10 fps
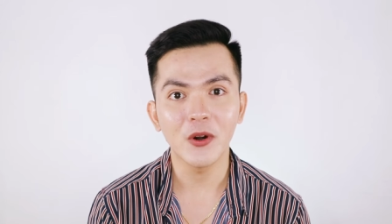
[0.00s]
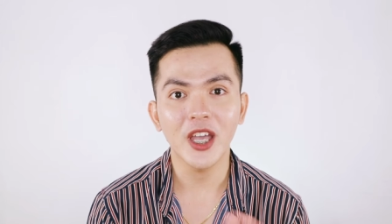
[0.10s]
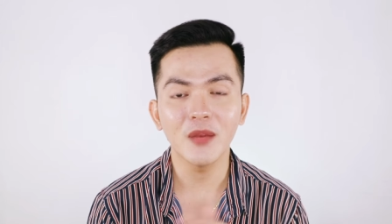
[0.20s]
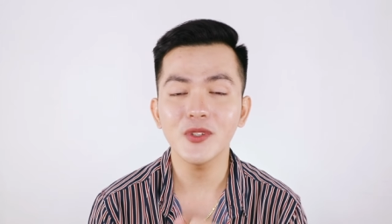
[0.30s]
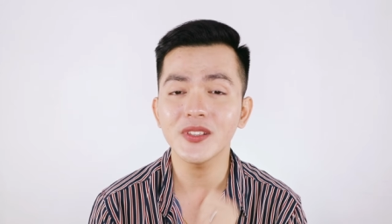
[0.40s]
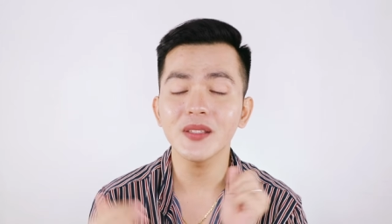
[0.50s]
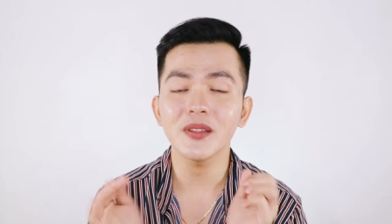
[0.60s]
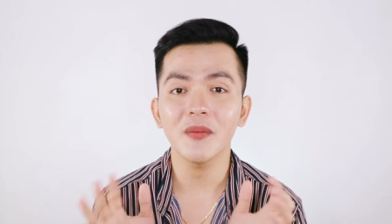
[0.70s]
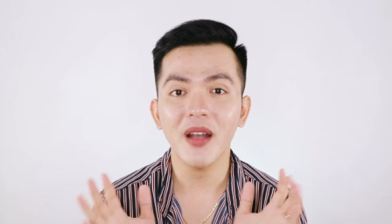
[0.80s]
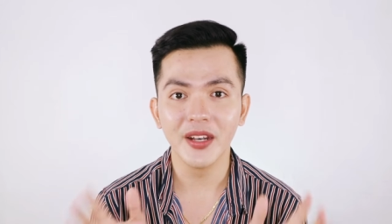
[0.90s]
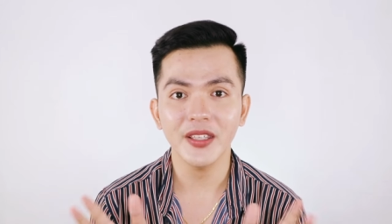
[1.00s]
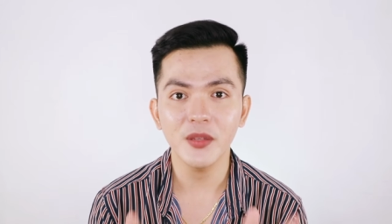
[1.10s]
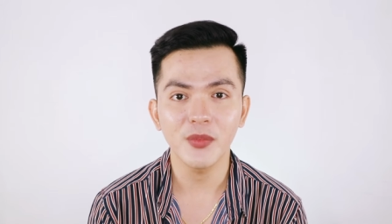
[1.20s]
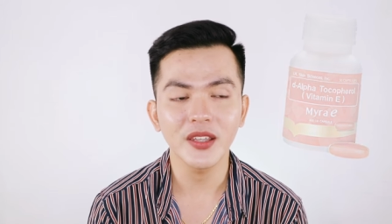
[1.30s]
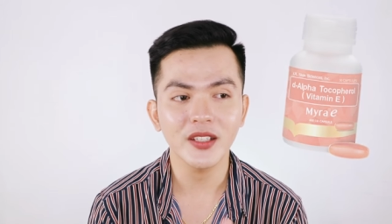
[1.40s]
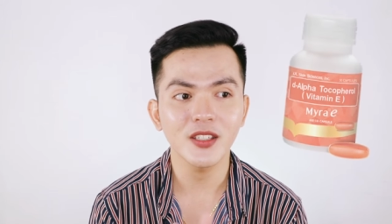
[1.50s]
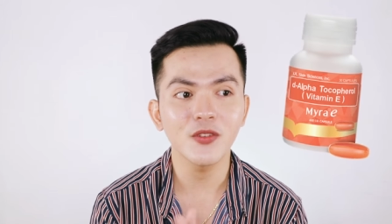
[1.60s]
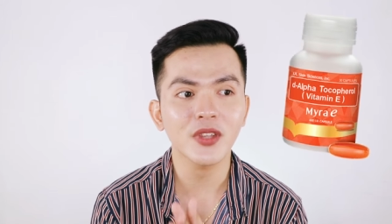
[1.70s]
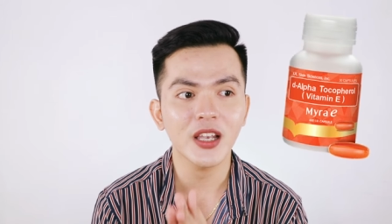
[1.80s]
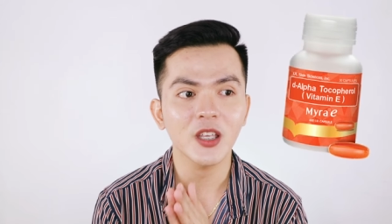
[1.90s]
Okay, I'm using the Myra E brand kasi
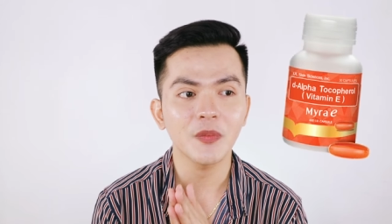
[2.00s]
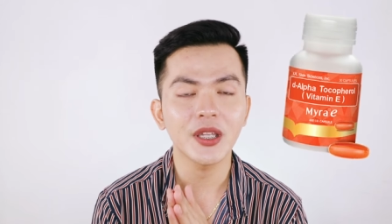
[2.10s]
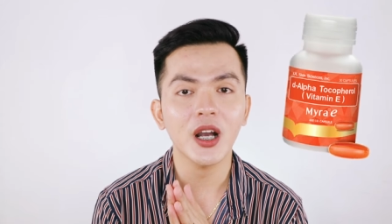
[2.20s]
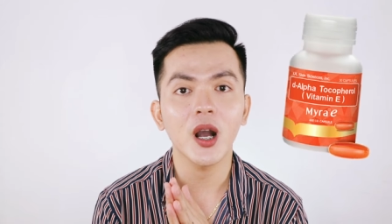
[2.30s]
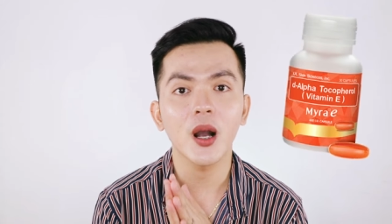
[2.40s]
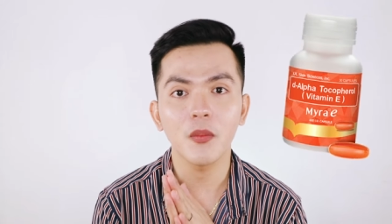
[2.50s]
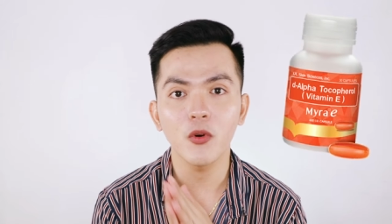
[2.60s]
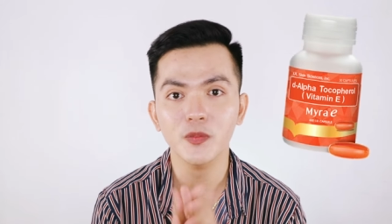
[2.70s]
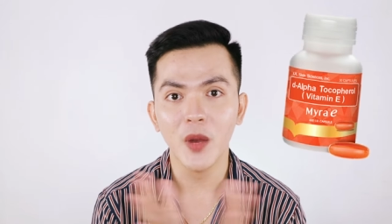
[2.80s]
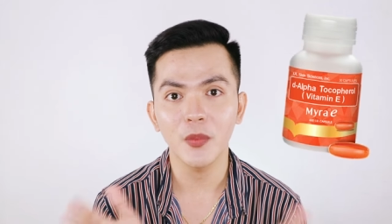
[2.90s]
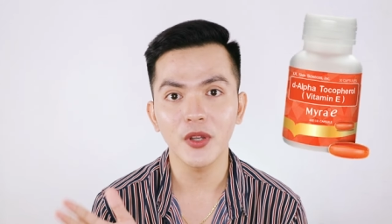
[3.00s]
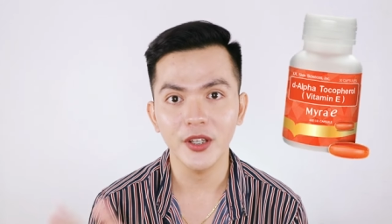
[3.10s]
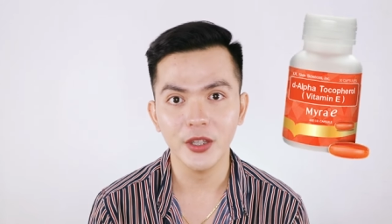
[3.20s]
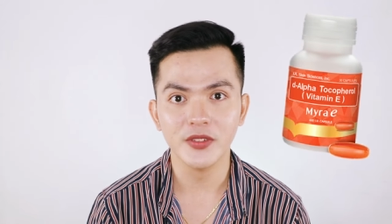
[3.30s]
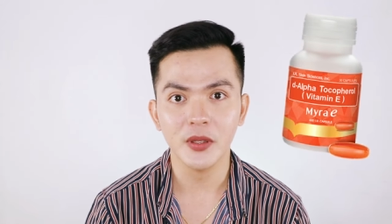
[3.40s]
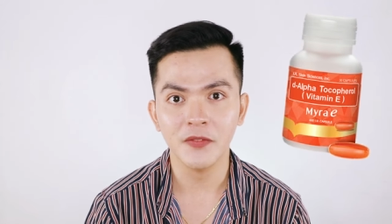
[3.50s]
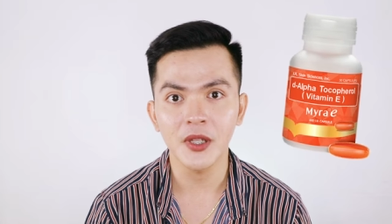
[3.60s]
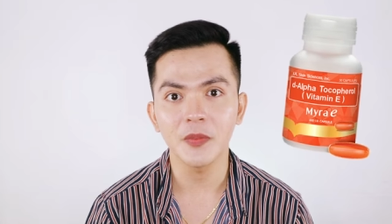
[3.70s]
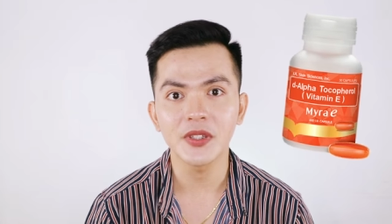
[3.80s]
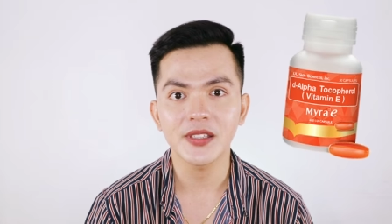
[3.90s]
yun yung talaga yung pinaka most popular dito sa
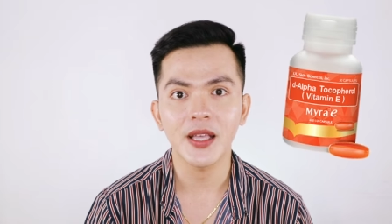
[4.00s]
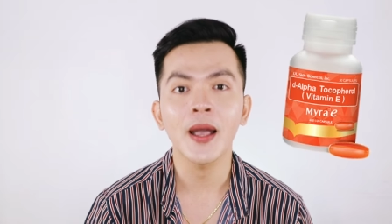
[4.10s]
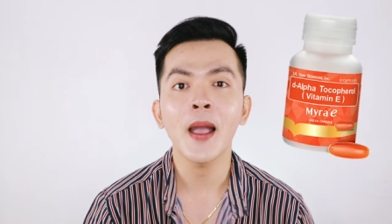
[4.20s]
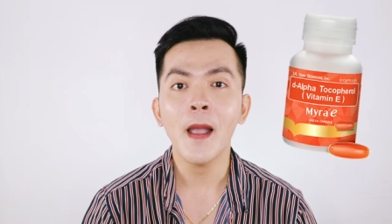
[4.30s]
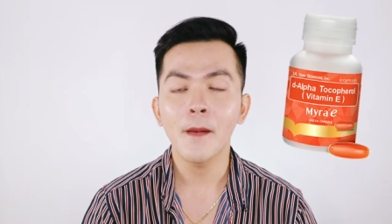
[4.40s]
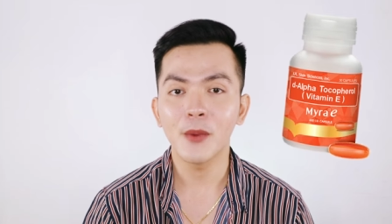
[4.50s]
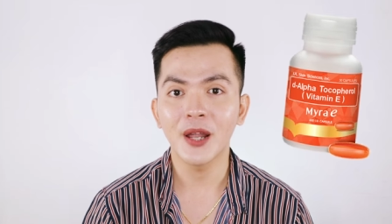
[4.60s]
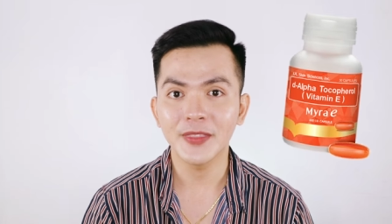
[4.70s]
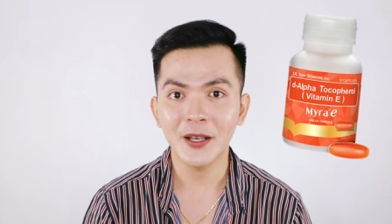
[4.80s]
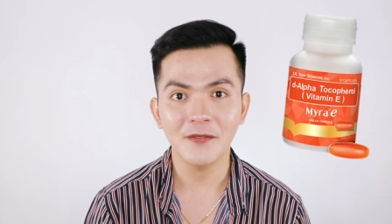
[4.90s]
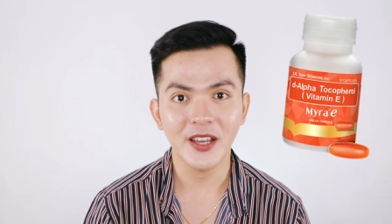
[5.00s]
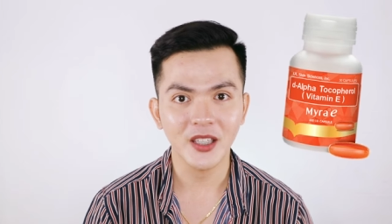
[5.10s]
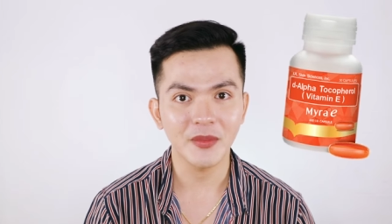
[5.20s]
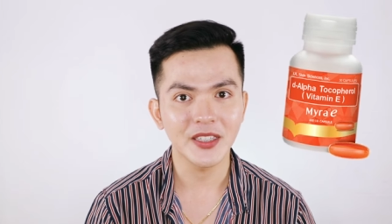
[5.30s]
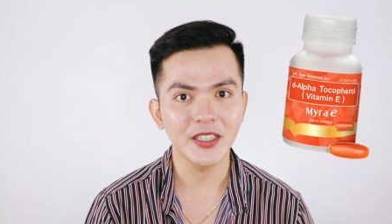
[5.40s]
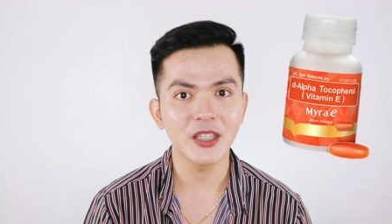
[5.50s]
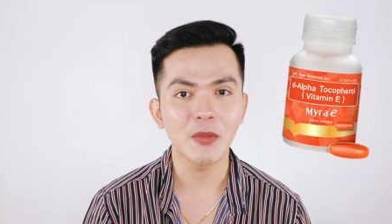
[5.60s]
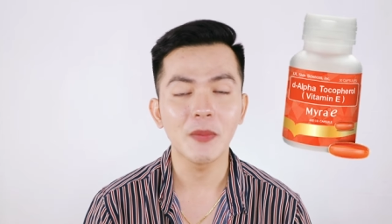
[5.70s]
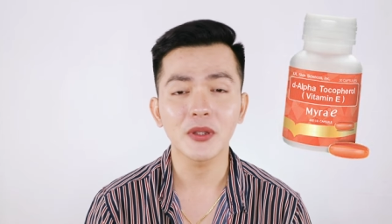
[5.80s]
Philippines na brand ng vitamin E, di ba?